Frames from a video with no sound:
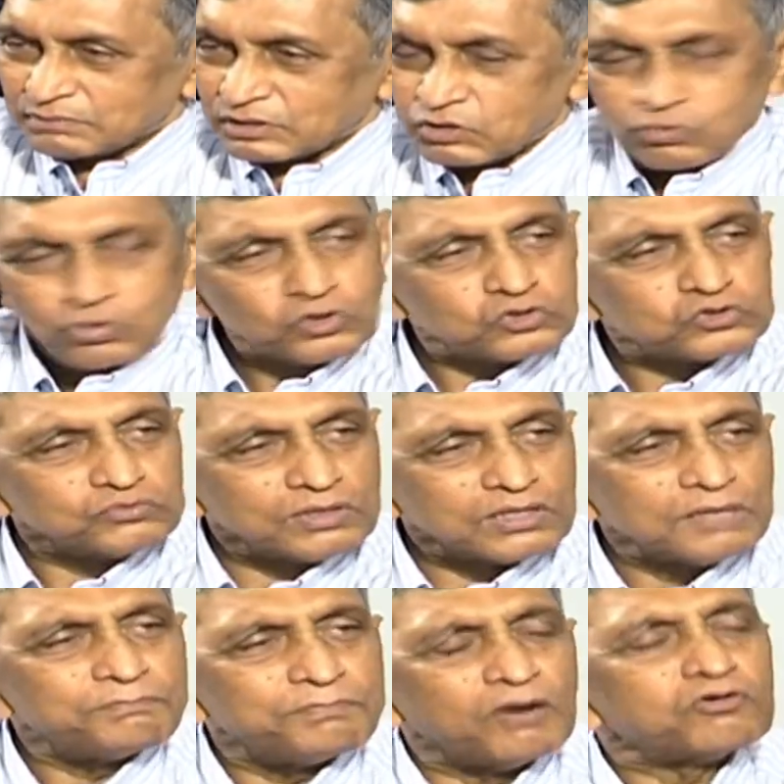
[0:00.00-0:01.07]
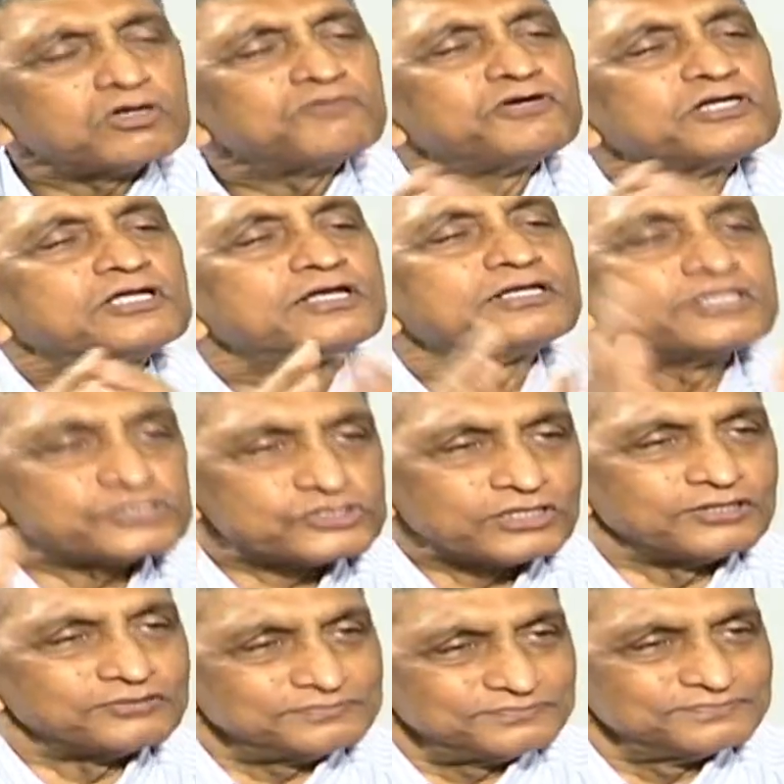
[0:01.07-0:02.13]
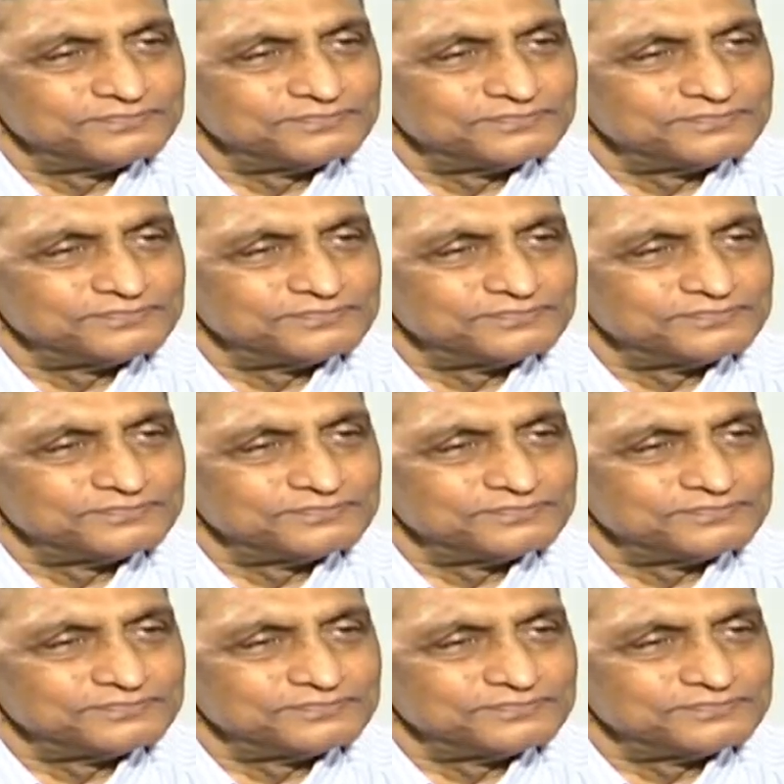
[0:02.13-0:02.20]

మన ఓటు ద్వారా పవర్ ఆఫ్ అటార్ని ఇస్తున్నాం